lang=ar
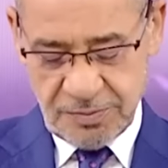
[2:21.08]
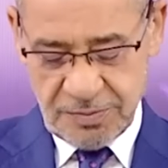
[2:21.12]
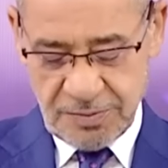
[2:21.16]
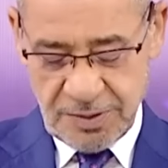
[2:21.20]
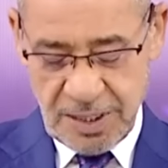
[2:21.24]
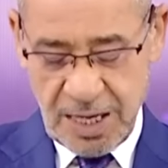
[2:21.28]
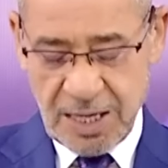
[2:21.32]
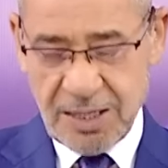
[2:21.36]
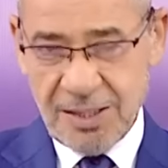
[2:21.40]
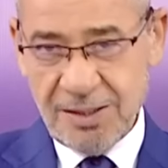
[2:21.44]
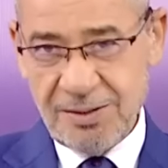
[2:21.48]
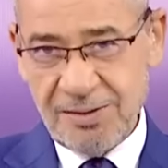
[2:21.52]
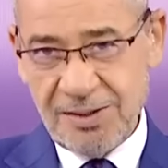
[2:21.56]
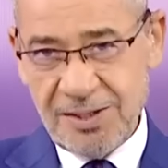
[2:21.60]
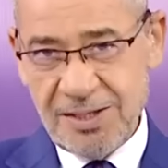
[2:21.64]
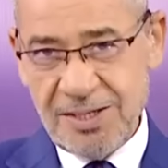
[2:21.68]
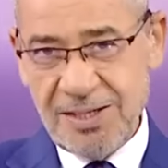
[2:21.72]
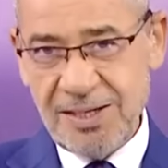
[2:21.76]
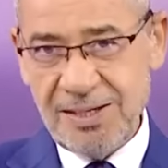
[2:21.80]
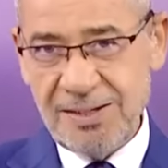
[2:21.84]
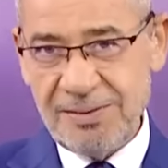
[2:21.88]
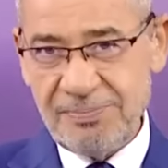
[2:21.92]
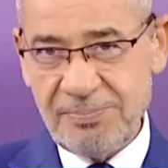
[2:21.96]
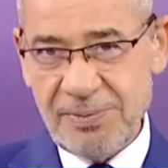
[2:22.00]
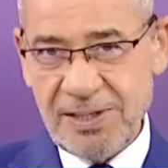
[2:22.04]
يعني
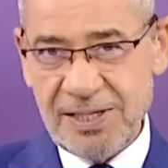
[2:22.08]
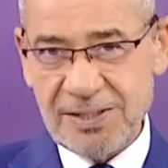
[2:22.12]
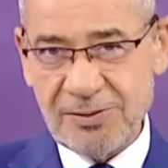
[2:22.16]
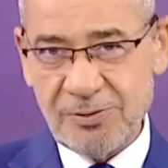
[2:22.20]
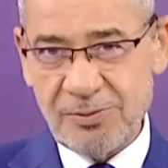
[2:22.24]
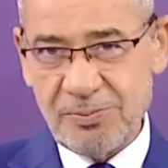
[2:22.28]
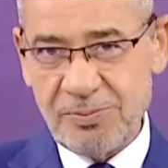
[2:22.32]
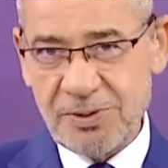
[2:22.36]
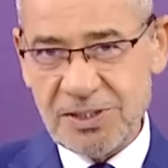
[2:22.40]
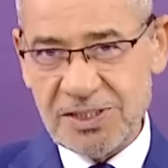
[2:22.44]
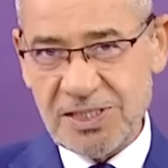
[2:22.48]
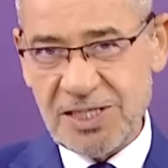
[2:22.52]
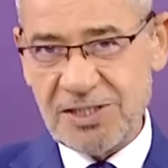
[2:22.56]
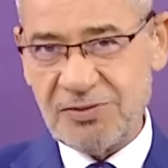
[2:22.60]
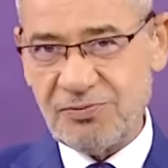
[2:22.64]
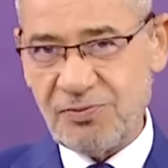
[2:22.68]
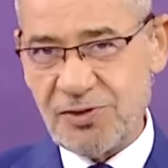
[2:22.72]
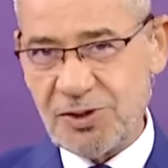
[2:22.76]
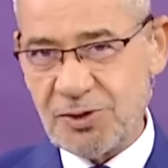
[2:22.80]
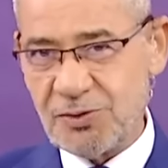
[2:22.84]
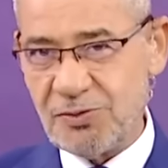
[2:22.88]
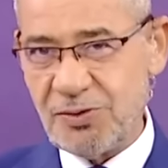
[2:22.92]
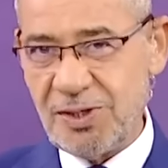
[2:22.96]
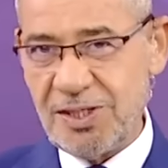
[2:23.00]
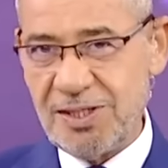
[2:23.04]
هن بيت ومستشفى
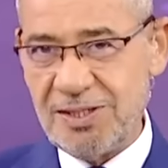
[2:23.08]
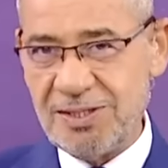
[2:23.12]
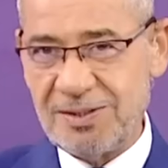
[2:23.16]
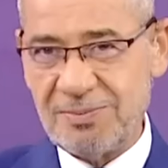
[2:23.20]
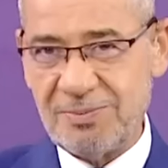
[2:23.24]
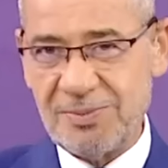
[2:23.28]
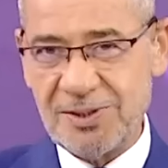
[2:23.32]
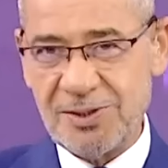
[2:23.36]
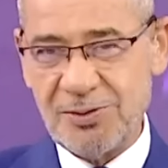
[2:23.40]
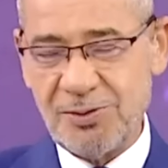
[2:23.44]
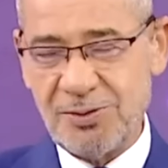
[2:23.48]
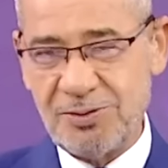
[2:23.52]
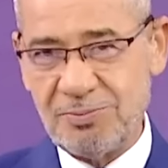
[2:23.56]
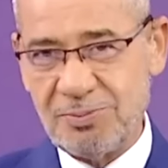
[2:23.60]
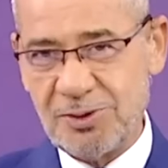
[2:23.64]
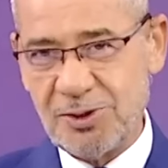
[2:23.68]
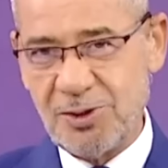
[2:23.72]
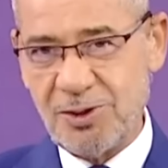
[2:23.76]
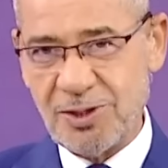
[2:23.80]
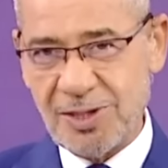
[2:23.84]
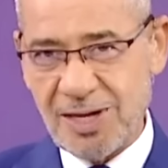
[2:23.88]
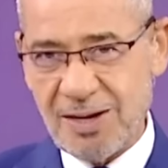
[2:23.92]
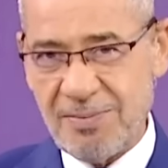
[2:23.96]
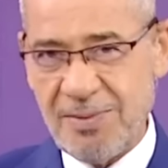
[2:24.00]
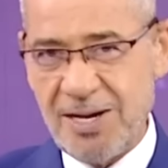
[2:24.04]
شوي بدهم
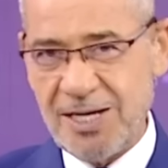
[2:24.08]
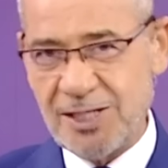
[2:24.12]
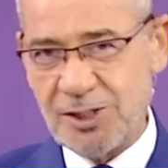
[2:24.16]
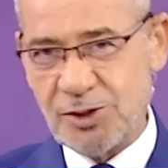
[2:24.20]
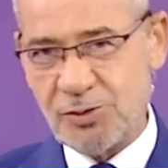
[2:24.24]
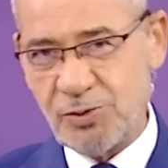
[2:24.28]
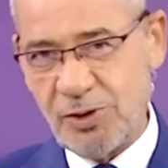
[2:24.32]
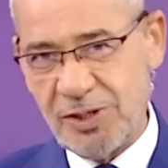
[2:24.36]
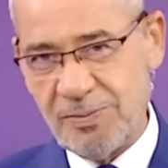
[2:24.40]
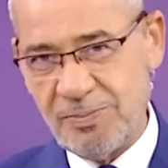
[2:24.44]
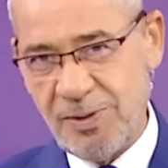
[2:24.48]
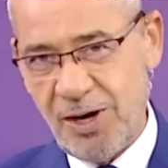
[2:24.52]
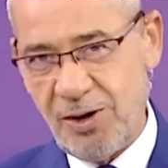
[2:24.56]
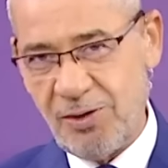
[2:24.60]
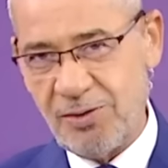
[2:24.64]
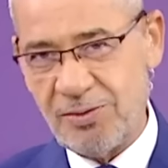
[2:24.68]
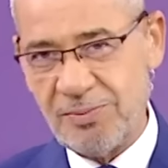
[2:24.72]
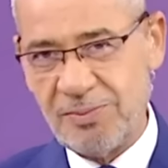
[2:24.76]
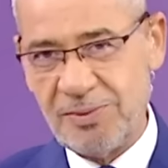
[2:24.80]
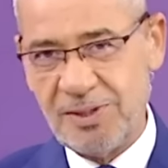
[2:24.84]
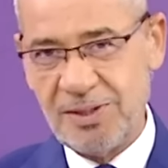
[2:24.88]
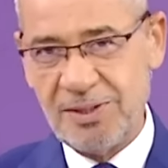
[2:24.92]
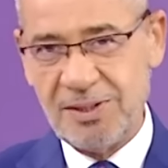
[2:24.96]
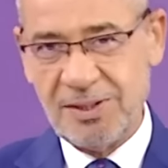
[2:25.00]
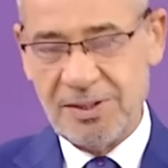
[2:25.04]
بدهم كمان شوي
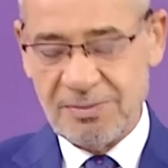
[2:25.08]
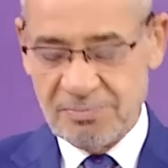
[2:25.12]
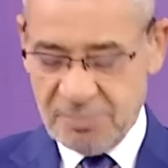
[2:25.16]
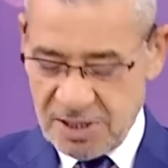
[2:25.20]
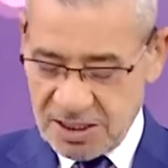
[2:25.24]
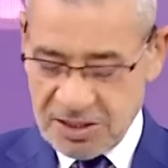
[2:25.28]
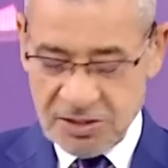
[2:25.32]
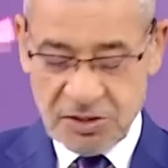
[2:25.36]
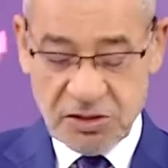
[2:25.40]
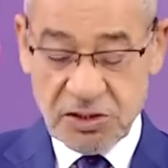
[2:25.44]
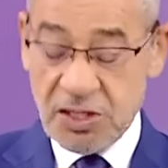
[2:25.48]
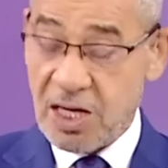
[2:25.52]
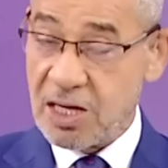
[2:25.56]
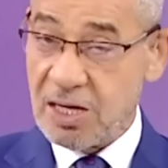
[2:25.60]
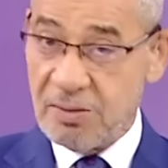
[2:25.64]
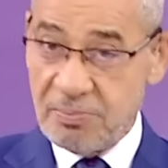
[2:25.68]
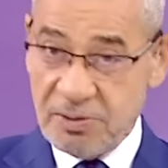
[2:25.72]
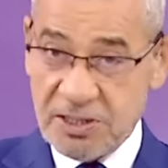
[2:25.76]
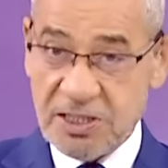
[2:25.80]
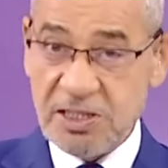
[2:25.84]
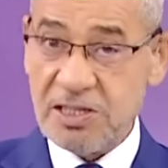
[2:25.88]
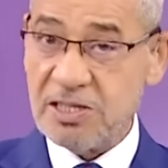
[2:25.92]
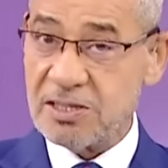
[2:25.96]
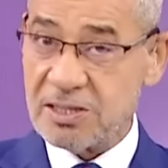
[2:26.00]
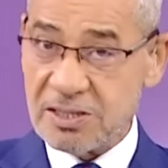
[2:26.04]
معهم بس ان شاء الله
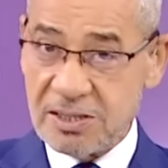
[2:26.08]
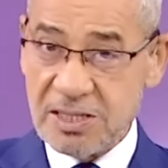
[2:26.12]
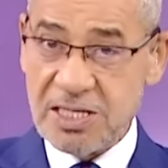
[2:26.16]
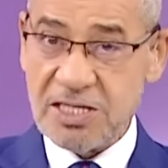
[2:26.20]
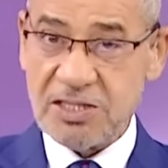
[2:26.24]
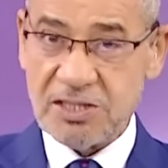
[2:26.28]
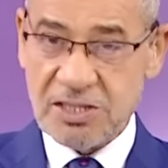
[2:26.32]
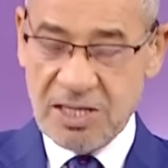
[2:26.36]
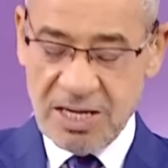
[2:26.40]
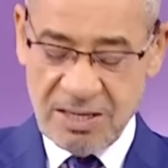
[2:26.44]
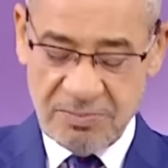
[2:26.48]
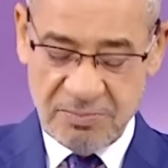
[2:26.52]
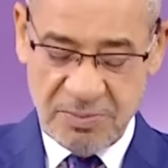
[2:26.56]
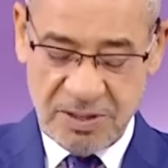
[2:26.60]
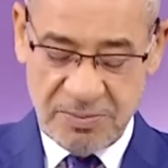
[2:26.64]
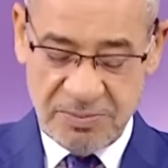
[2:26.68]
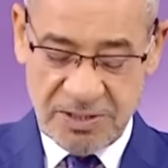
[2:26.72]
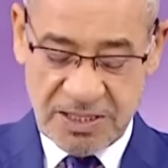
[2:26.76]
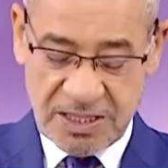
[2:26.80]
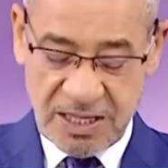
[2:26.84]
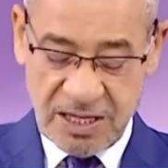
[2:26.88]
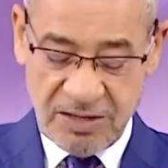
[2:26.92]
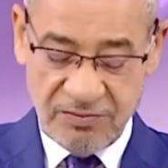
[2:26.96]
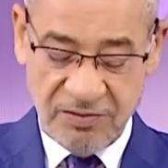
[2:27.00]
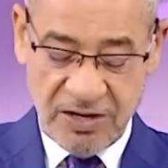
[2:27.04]
بيصير ليش لا
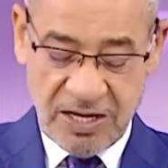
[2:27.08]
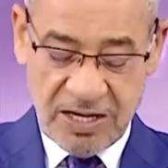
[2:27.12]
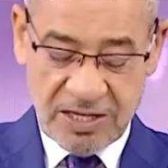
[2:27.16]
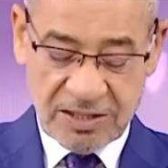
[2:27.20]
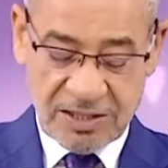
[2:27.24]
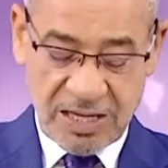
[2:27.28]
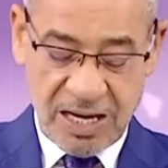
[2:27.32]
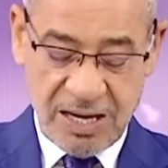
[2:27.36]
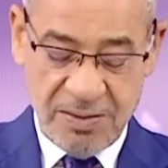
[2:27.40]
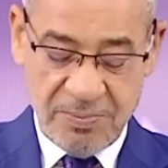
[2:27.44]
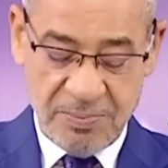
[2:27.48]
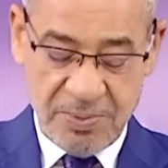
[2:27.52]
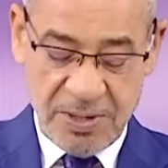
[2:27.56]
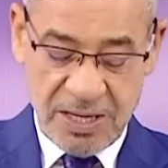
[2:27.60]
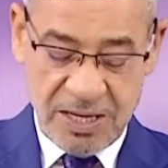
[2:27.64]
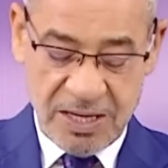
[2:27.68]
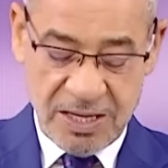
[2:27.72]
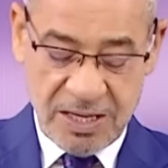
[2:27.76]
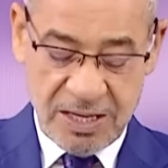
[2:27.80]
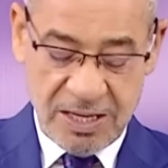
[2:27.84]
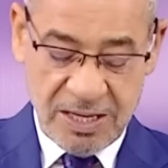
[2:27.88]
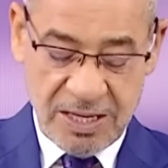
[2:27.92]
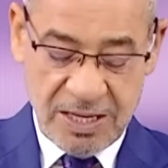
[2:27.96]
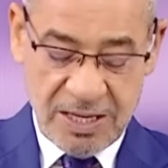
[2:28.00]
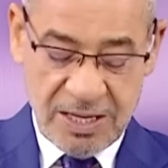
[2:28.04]
بال ألف طيب
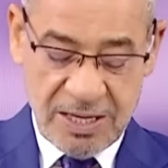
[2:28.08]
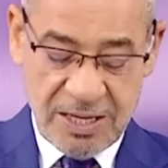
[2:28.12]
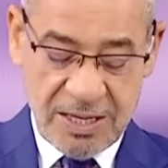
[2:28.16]
آه،